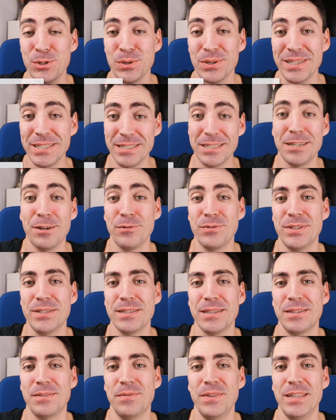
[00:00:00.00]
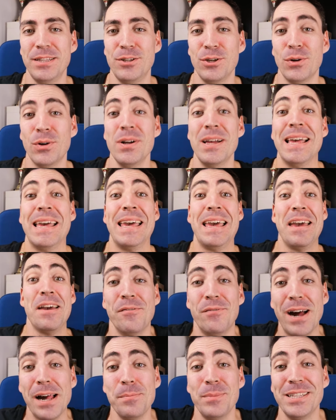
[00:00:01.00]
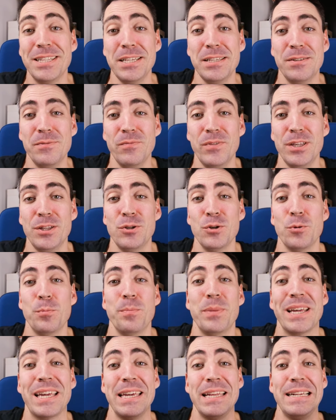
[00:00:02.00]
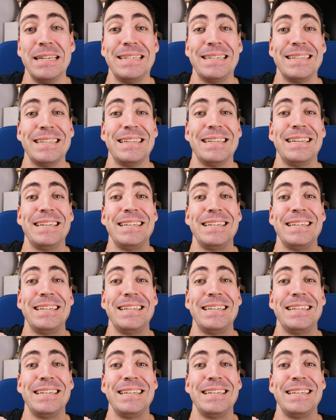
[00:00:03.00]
mich so richtig auf dieses Video, weil mit diesem Video beginnt